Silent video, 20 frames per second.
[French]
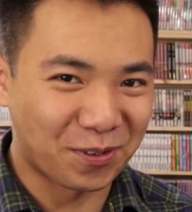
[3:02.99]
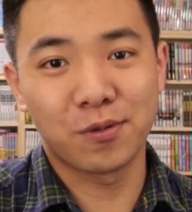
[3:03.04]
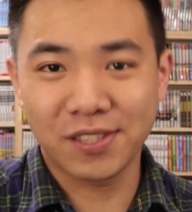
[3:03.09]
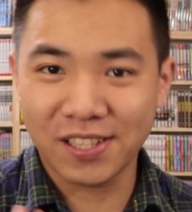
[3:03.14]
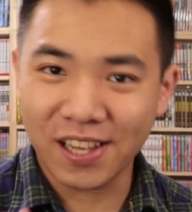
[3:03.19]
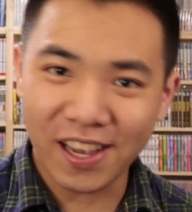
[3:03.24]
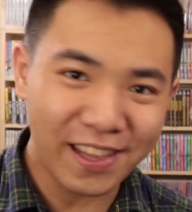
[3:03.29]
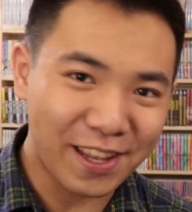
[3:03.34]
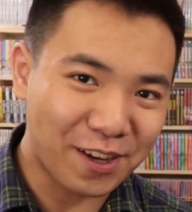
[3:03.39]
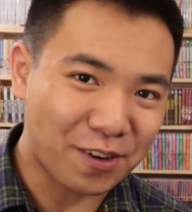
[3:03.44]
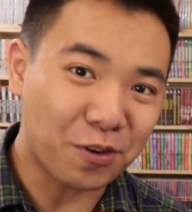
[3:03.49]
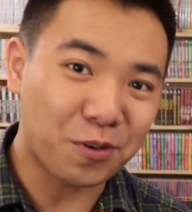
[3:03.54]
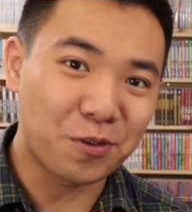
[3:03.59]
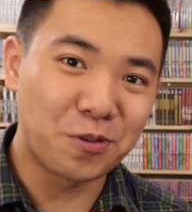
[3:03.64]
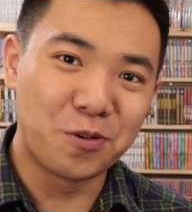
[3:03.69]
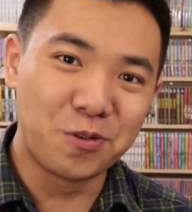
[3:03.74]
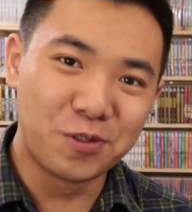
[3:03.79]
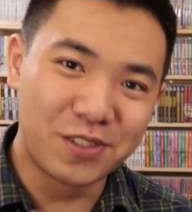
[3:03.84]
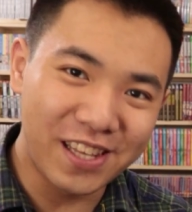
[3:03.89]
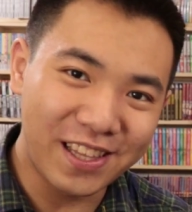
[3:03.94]
On sera d'accord que
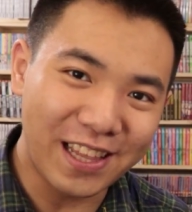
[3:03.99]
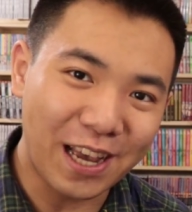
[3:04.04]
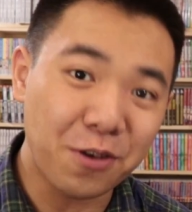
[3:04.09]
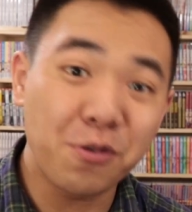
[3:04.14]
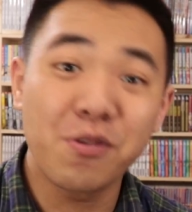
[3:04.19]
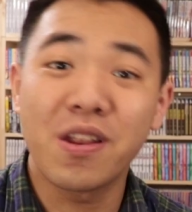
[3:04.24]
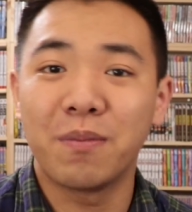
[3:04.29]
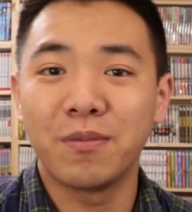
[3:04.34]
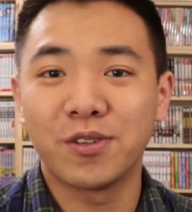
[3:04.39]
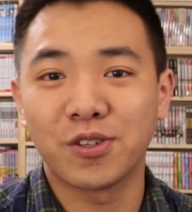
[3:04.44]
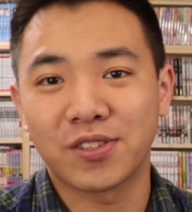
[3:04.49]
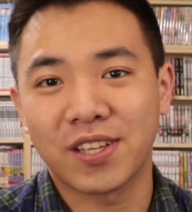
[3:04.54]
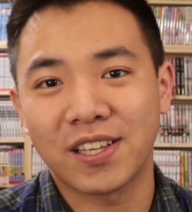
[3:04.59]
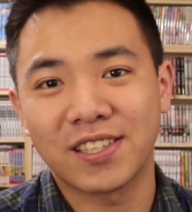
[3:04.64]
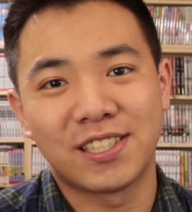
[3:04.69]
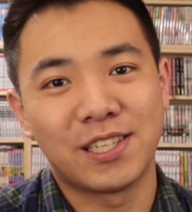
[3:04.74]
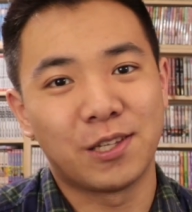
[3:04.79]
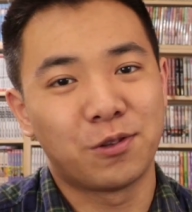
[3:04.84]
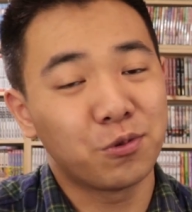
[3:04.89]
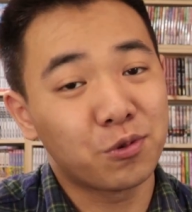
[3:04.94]
le scénario et la mise en
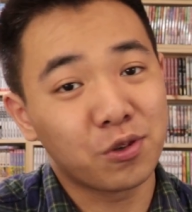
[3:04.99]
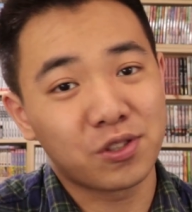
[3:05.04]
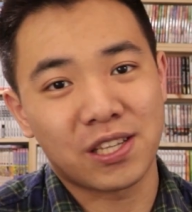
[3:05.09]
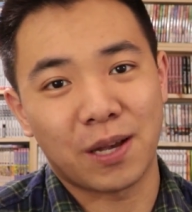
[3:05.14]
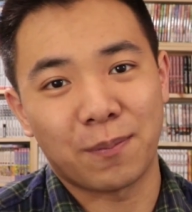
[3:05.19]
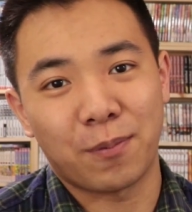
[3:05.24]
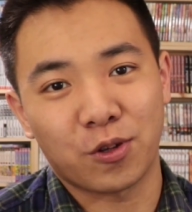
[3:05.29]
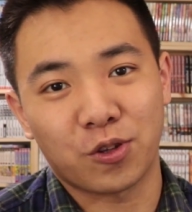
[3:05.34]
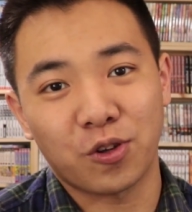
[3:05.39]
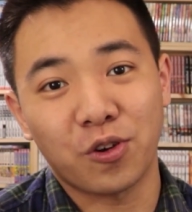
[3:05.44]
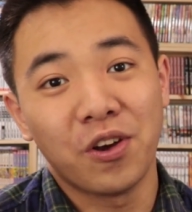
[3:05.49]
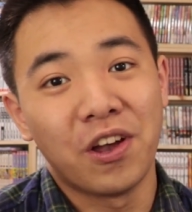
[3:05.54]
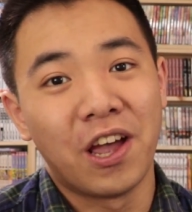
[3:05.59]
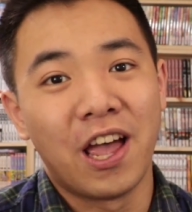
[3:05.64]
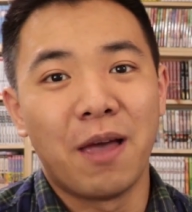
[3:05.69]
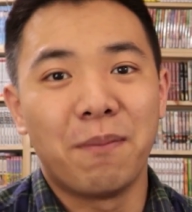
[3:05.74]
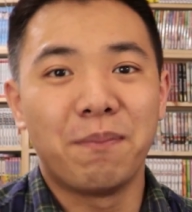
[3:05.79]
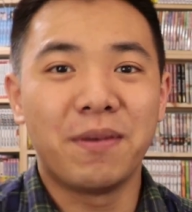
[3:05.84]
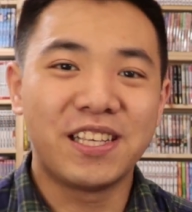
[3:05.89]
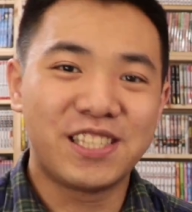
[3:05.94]
scène, c'est tout aussi important,
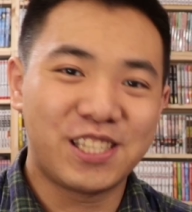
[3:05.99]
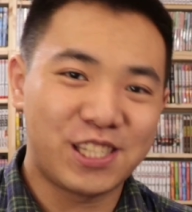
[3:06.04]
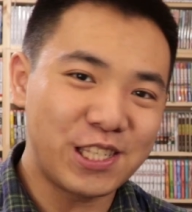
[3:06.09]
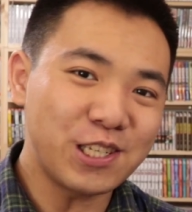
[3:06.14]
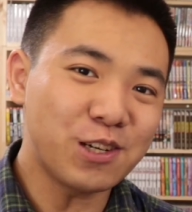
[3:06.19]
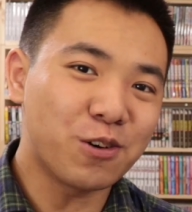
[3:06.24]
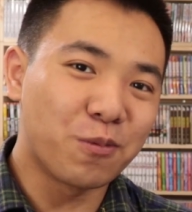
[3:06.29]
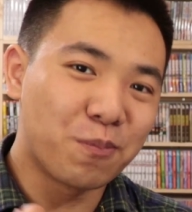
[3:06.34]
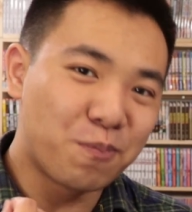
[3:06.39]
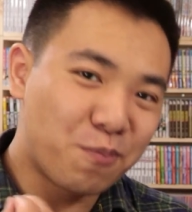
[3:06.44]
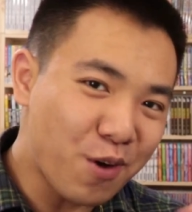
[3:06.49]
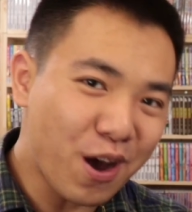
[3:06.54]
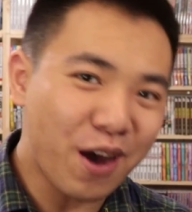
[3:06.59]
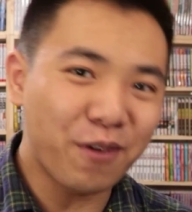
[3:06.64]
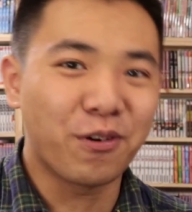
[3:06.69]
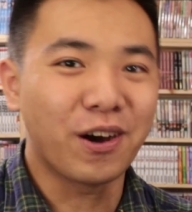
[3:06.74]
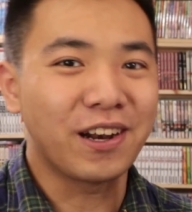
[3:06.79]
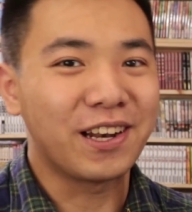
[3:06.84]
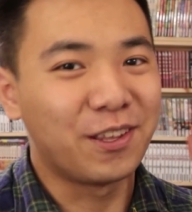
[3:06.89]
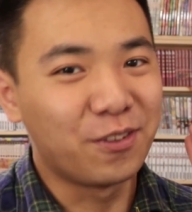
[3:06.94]
mais si on peut
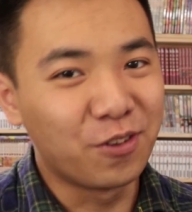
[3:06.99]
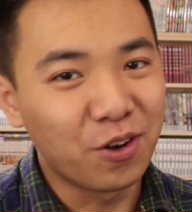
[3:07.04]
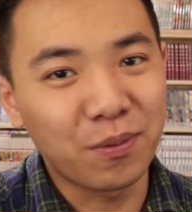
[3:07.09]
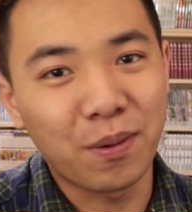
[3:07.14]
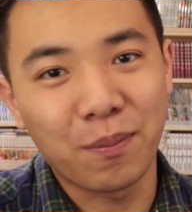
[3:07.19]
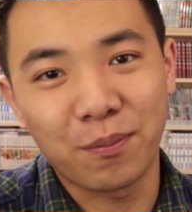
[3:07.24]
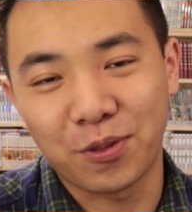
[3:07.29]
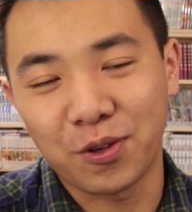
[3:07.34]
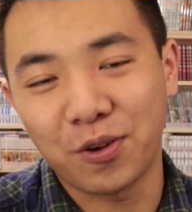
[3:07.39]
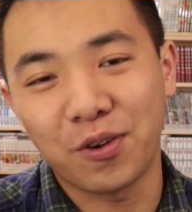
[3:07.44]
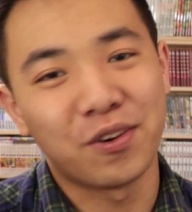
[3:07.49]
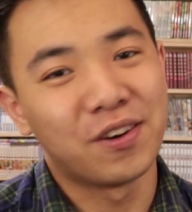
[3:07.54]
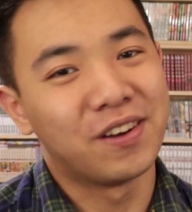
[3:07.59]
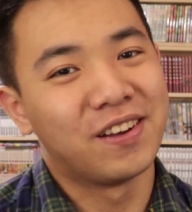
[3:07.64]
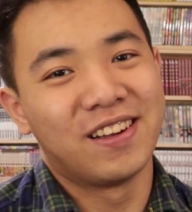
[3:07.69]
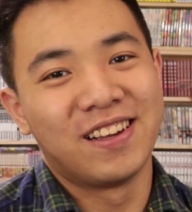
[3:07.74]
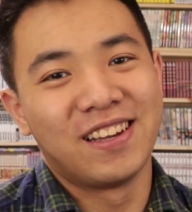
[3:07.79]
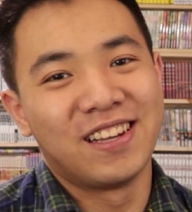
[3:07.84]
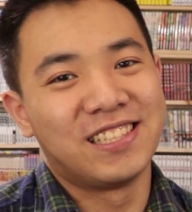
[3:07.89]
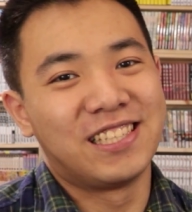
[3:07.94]
avoir les deux en même temps,
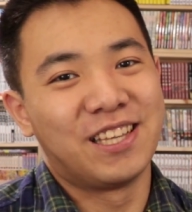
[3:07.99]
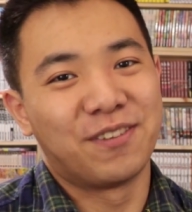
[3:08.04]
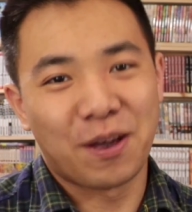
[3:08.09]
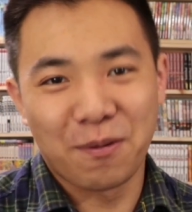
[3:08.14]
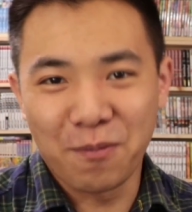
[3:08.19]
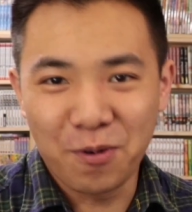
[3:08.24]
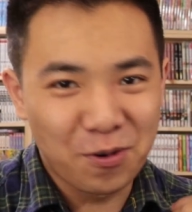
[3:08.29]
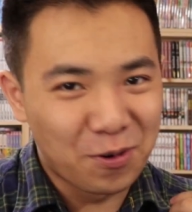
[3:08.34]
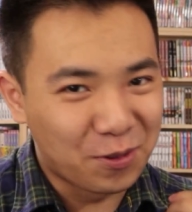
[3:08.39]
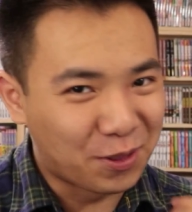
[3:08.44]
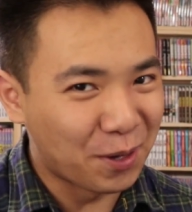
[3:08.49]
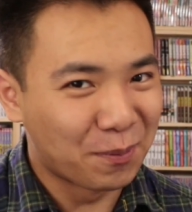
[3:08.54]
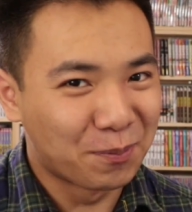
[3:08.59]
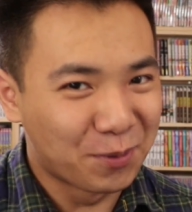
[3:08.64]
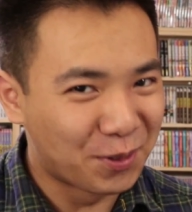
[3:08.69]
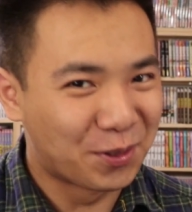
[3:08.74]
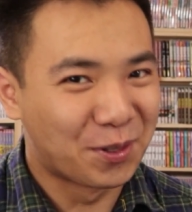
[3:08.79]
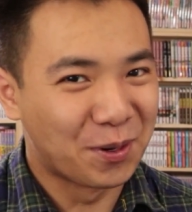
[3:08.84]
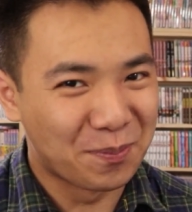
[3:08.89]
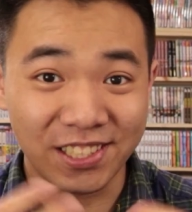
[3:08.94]
c'est vraiment le top
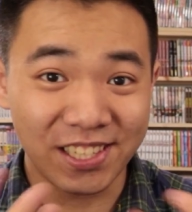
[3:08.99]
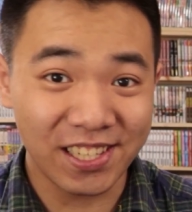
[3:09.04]
du top.